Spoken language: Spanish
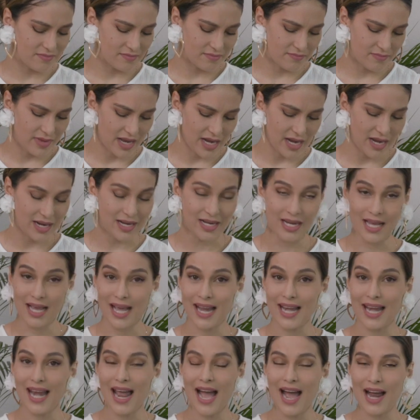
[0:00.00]
me la
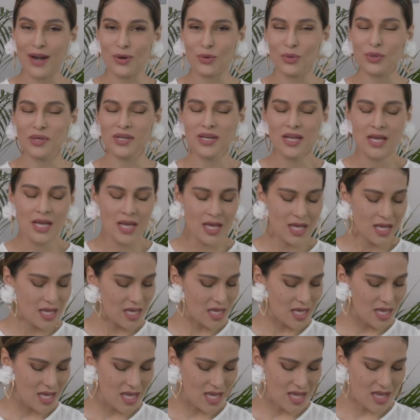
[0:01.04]
regalaron
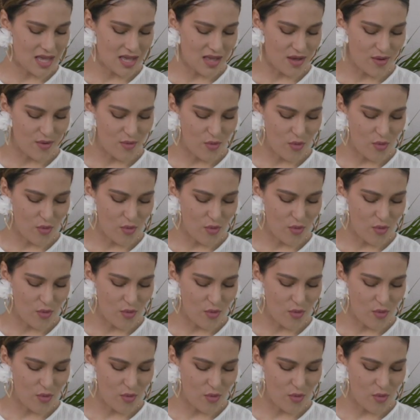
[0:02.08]
y